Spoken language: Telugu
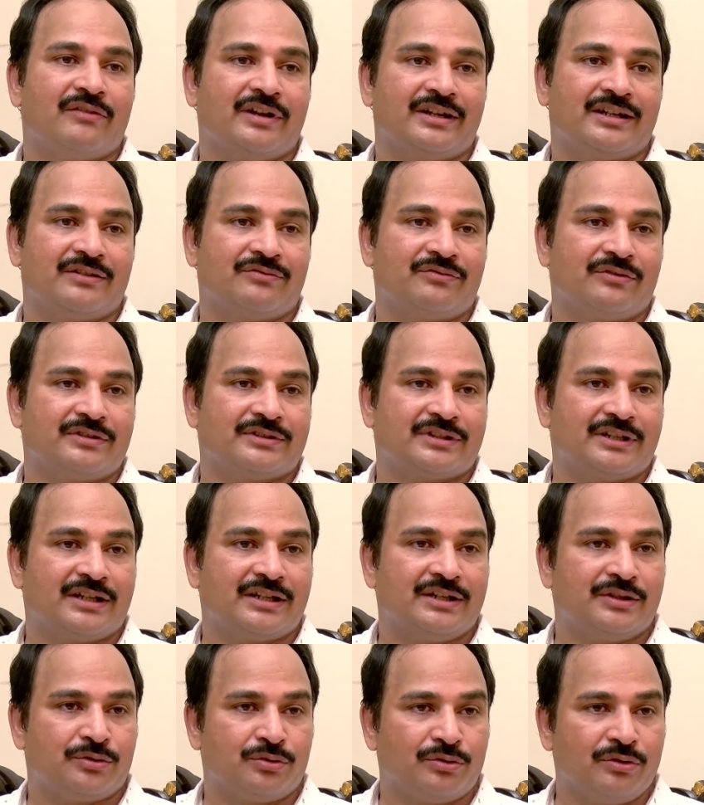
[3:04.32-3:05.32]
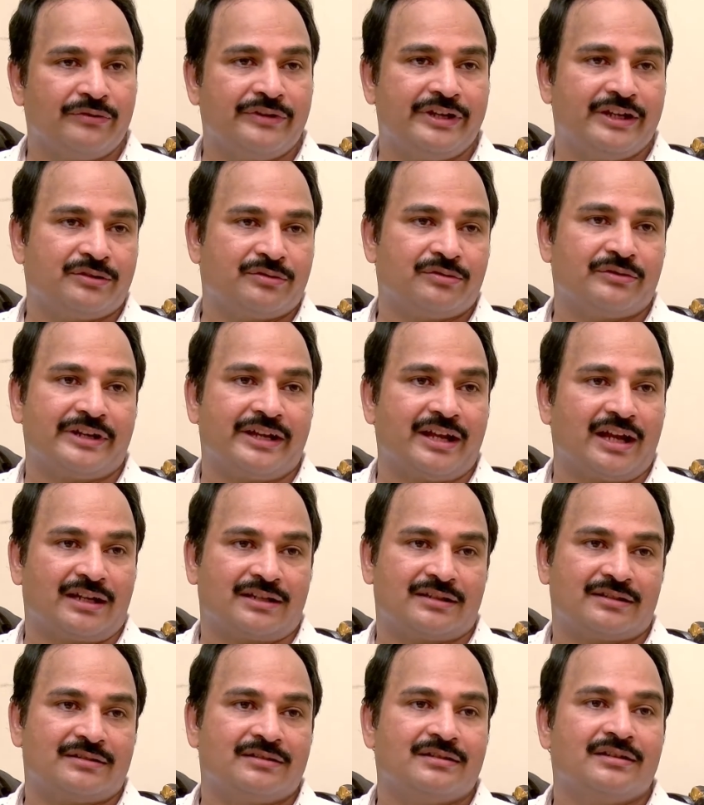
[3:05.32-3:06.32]
వైటల్ ఫోర్స్ అనేది టూ వీక్ టు
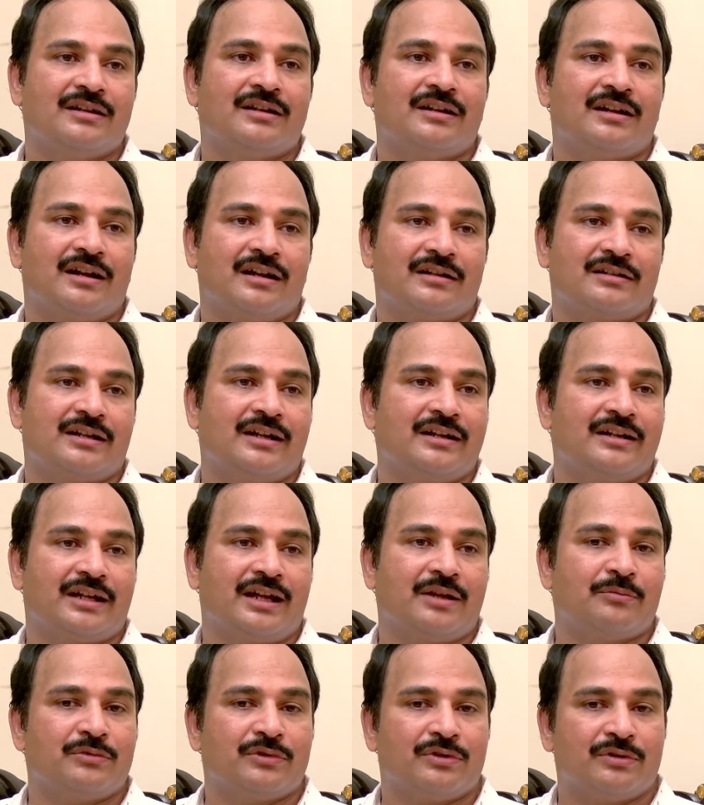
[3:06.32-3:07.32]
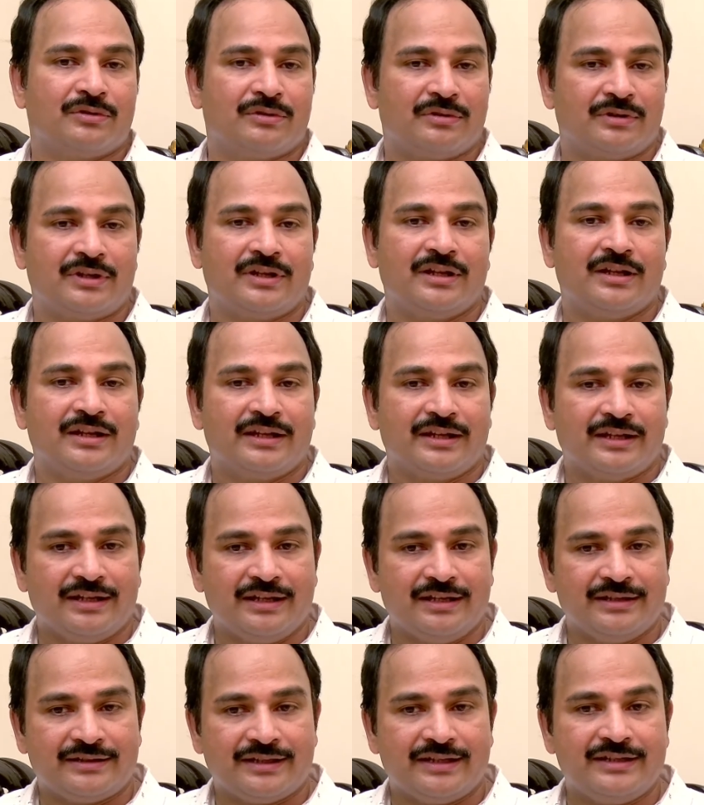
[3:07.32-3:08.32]
రియాక్ట్ అట్లాంటి టైంలో
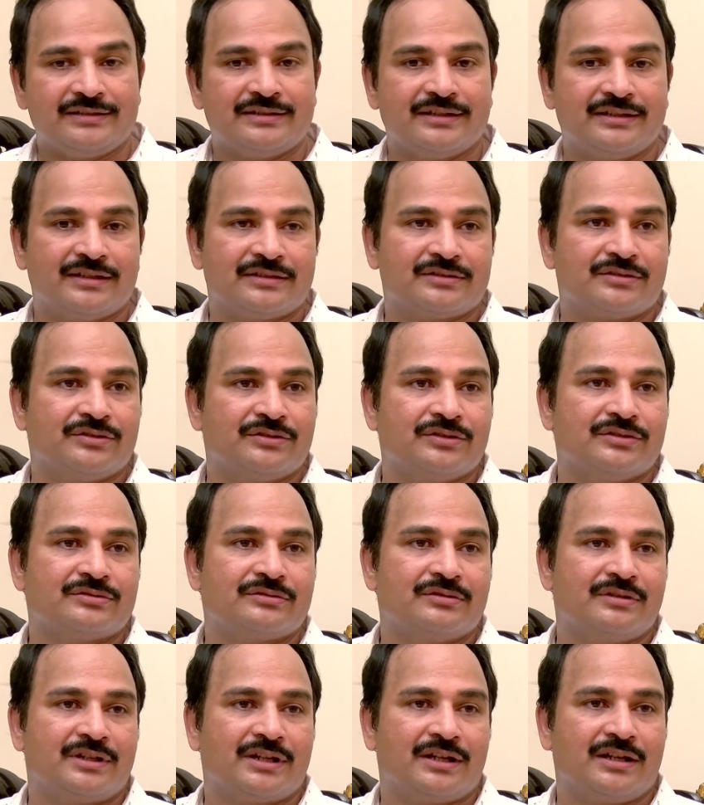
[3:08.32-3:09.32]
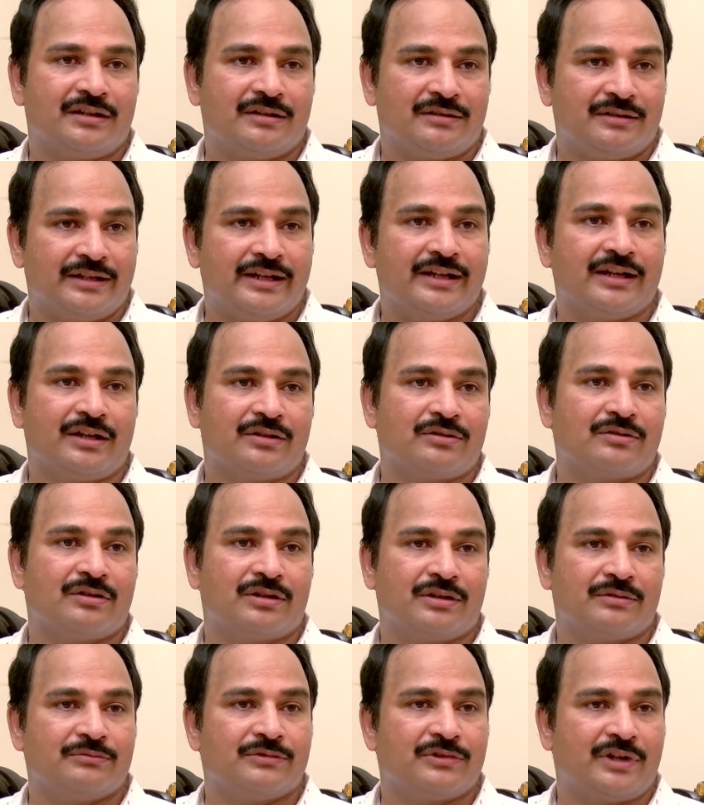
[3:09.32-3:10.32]
ఈ త్రీ స్టేజెస్లో చూసుకుంటే నేను
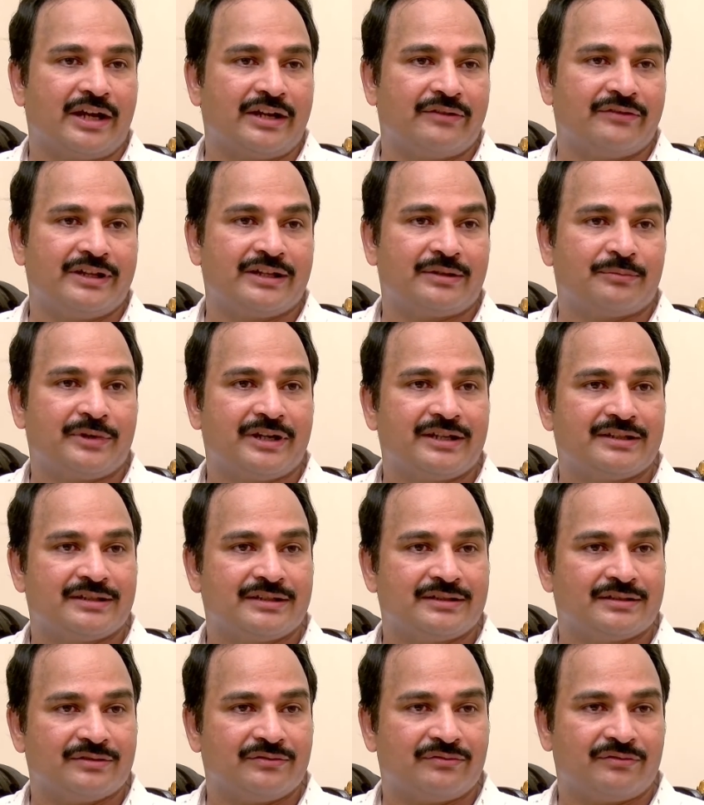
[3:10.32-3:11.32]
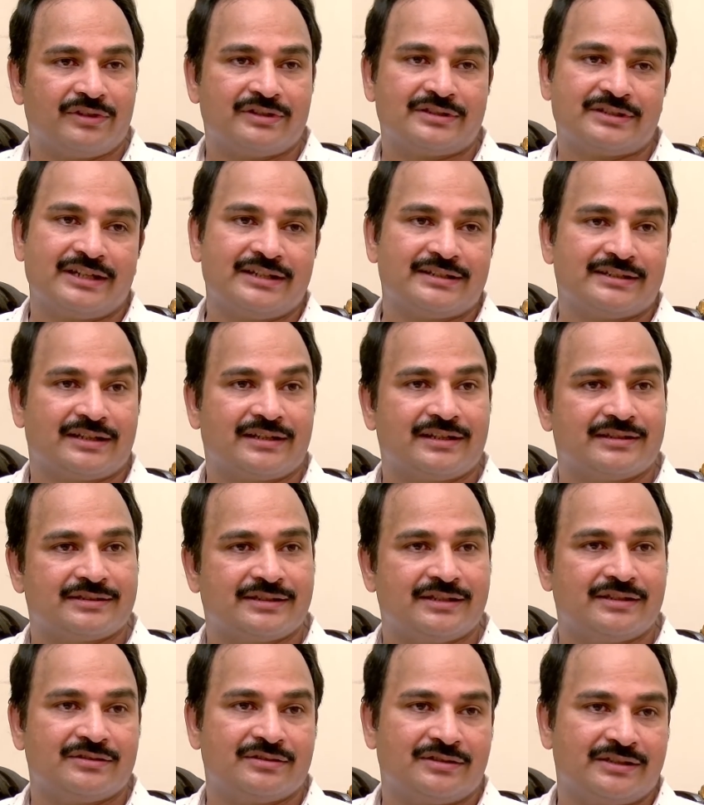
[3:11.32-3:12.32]
అనుకోవడము ఆయుర్వేదిక్ మెడిసిన్స్ ఫస్ట్ అండ్ సెకండ్
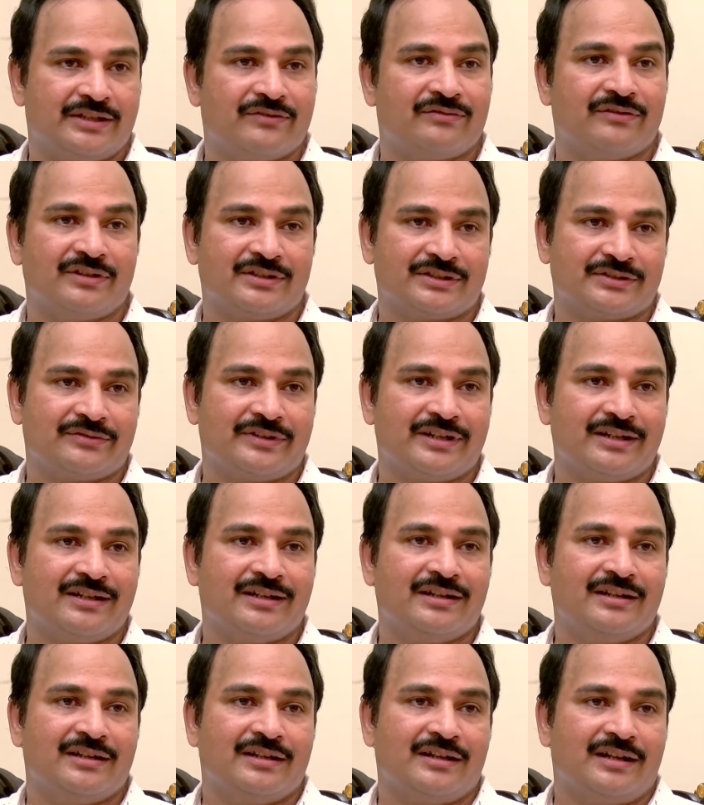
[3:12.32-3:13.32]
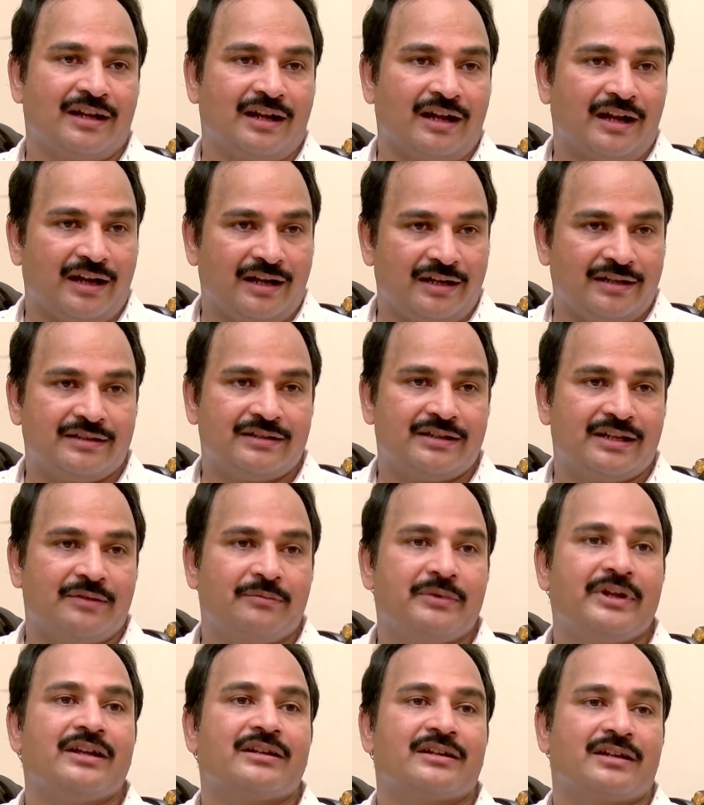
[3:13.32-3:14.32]
స్టేజ్లో దే వర్క్స్ వెల్ అండ్ దే
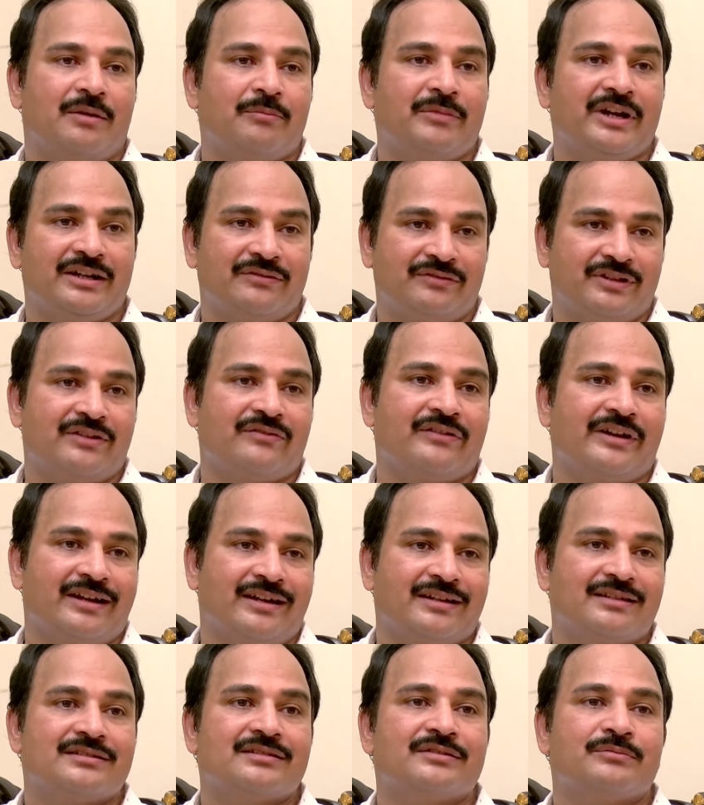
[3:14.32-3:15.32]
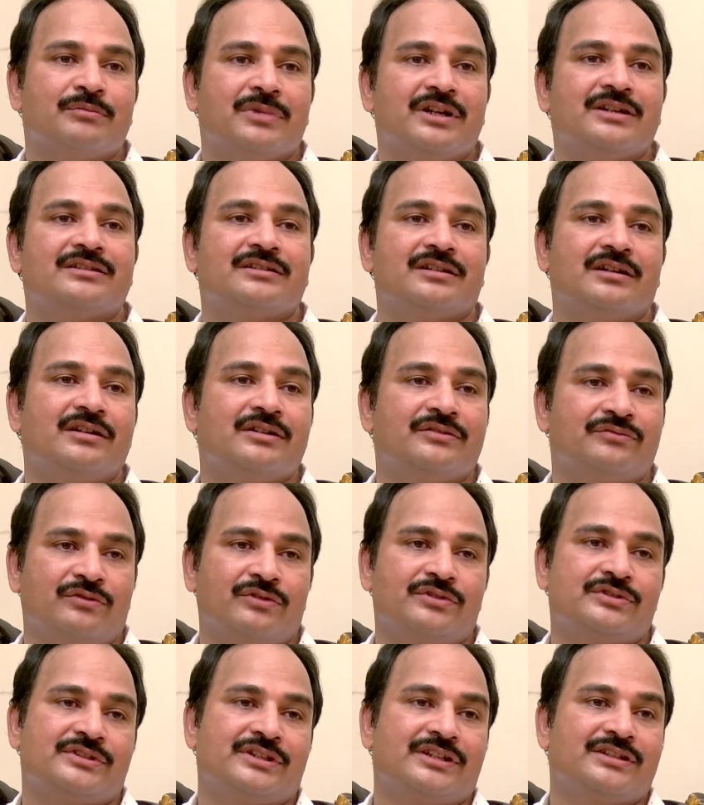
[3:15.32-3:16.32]
మే కంబ్యాట్ విత్ ద వైరస్ బట్ థర్డ్
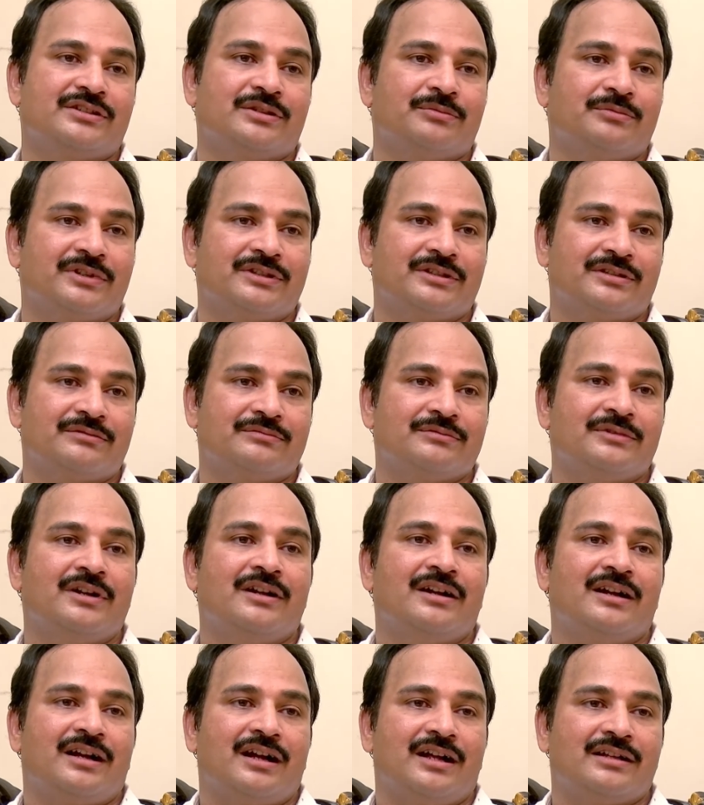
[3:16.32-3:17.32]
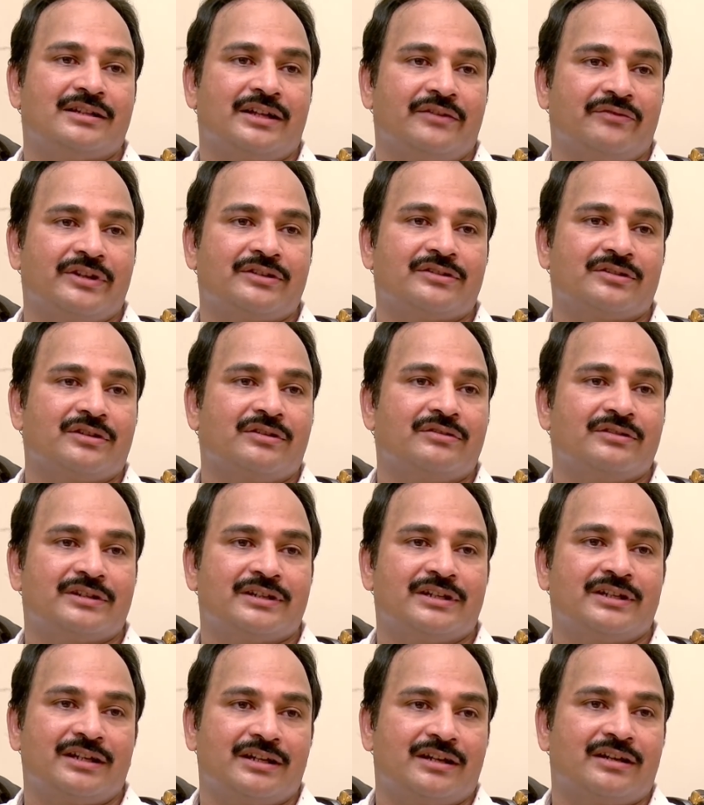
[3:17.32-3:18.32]
ఫోర్త్ స్టేజ్లో మాత్రం అంత ఎఫెక్టివ్గా
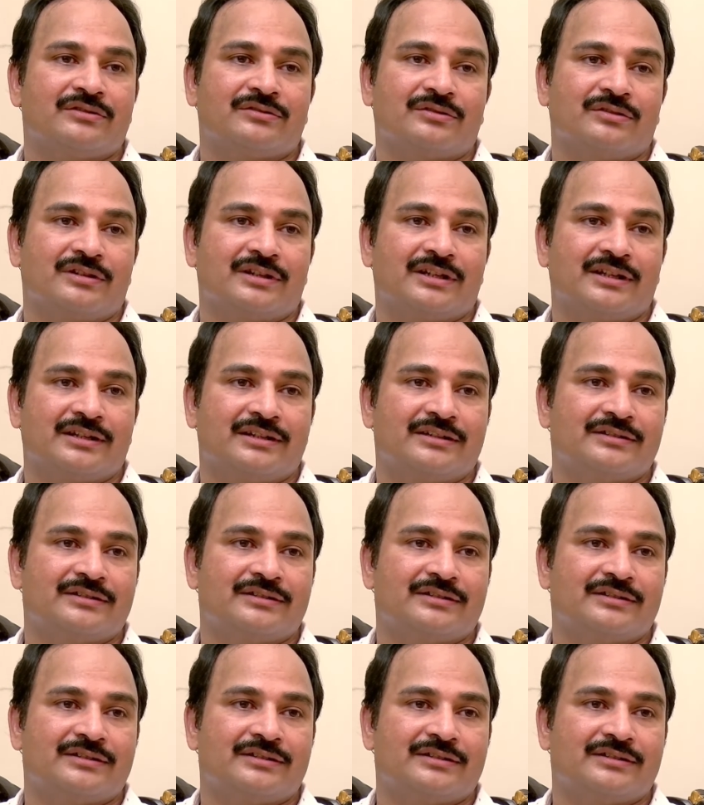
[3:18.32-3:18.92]
ఉంటుందని నేను అనుకోవట్లేదు